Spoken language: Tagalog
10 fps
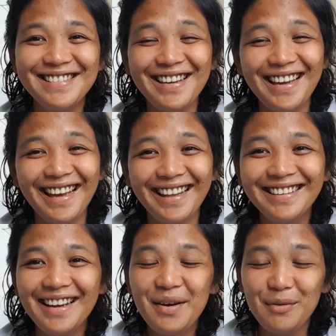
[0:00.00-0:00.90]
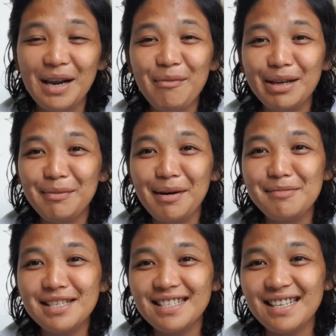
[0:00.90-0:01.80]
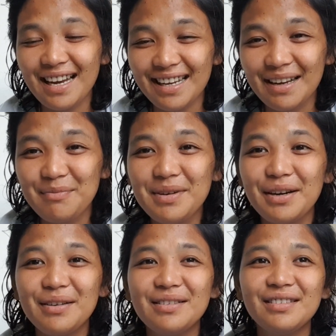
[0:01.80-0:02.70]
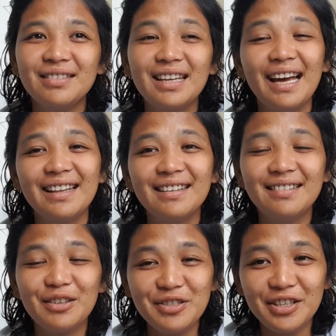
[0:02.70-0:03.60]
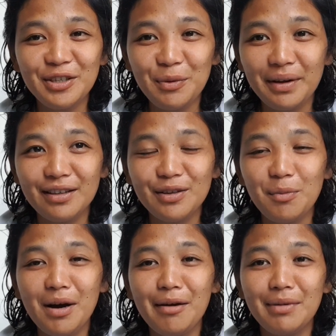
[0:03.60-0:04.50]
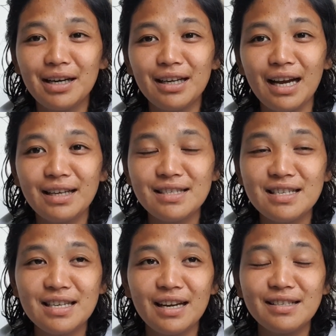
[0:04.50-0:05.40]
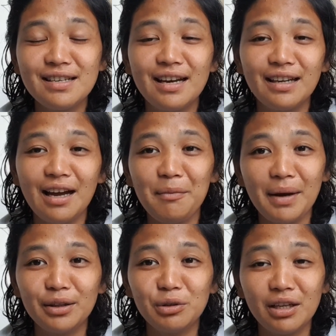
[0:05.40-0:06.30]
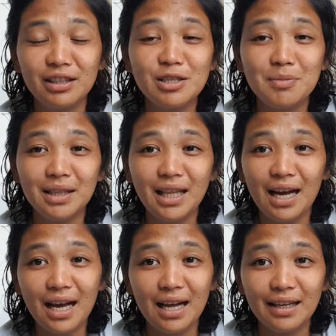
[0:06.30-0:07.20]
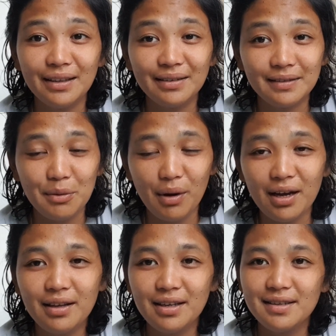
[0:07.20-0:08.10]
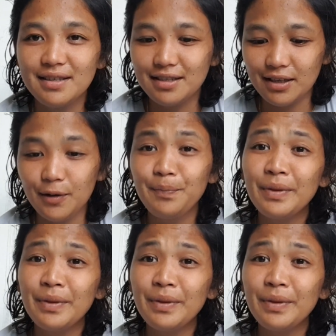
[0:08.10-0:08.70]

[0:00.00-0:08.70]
so, yan. Wala pa naman kami sasakyan. Pero, yan. Concern ko pa rin yun. Baka magkrak kasi siya. Kasi nga nakapatong lang tapos magtanggalan. ba diba? So,